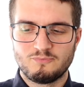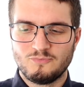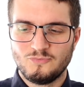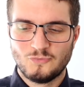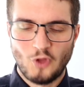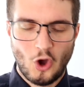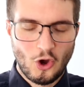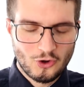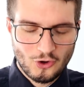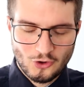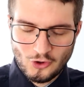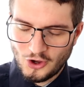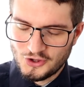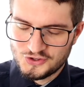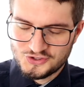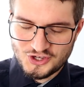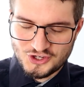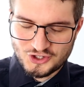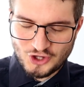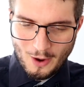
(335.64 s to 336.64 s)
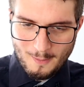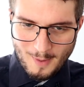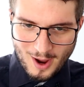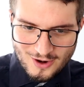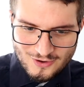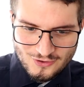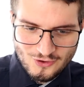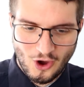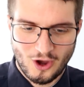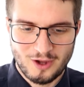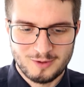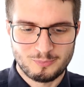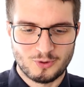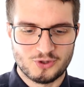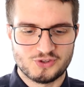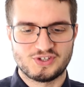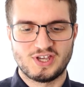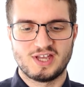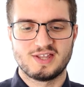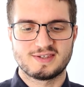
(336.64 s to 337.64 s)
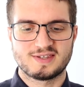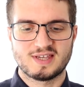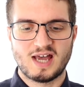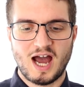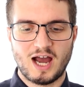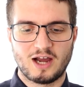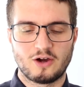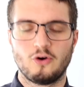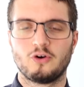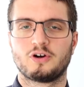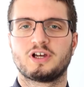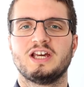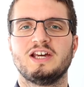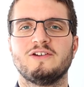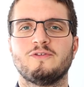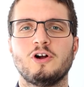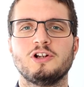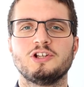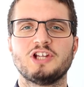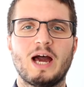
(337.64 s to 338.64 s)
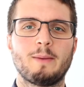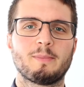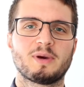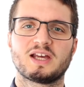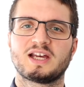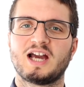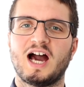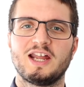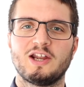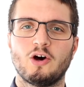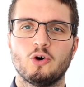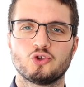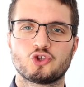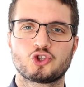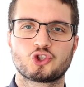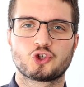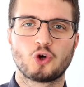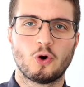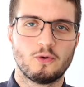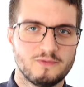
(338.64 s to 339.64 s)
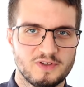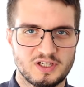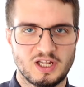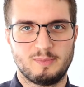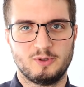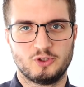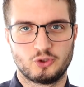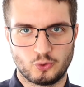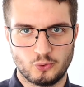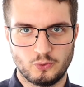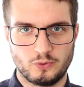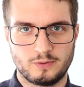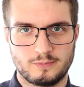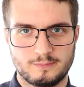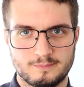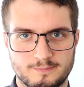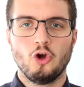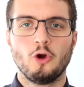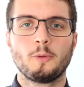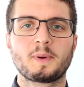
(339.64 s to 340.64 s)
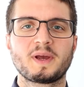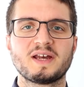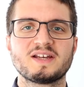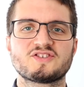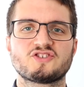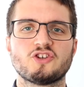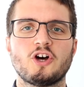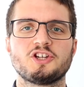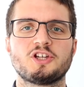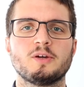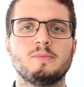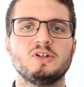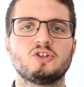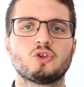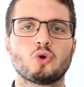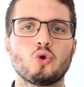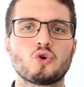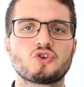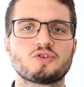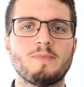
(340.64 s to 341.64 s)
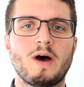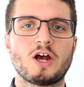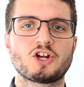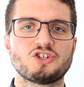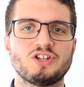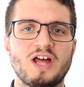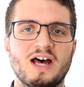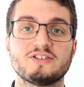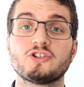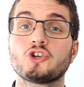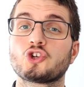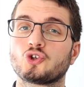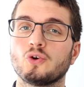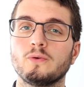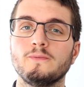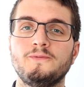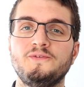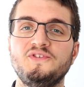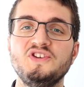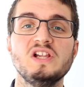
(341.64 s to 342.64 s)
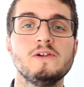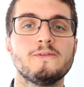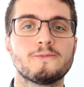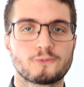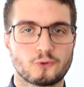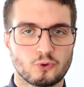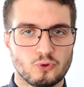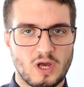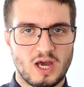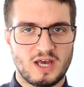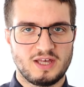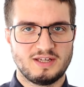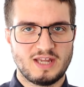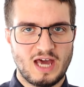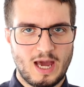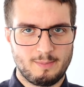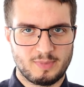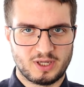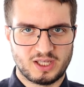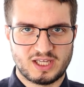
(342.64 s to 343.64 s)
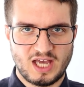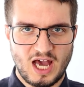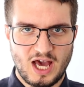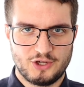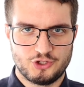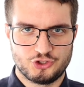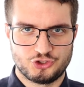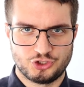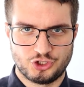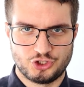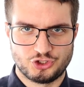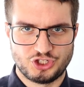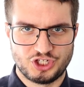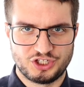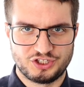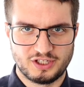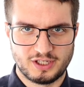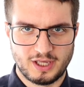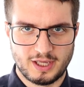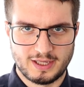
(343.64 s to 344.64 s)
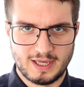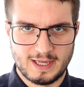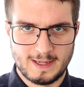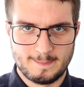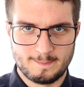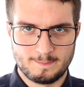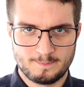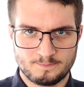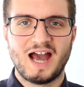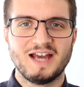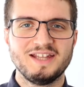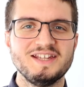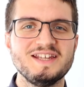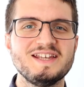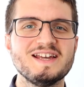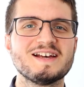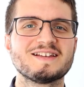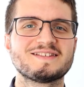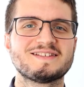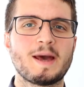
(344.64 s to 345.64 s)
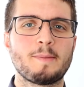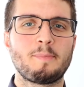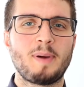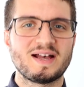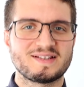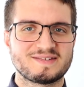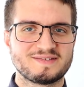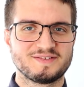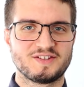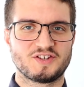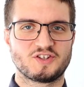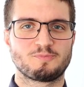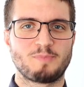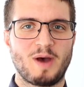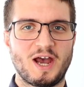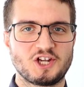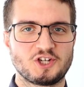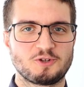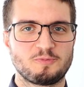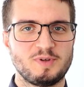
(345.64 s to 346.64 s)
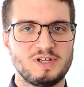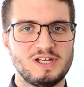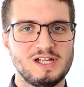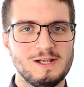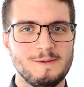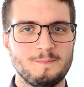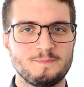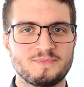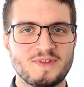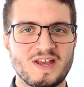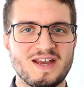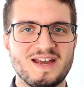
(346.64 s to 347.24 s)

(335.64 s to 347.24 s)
99,9% sagen, okay, wollen die Amerikaner uns schon wieder betrügen. Übrigens, solche Betrugsmaschen hat es schon viel früher in der amerikanischen Geschichte gegeben. Ein hier sehr passendes Beispiel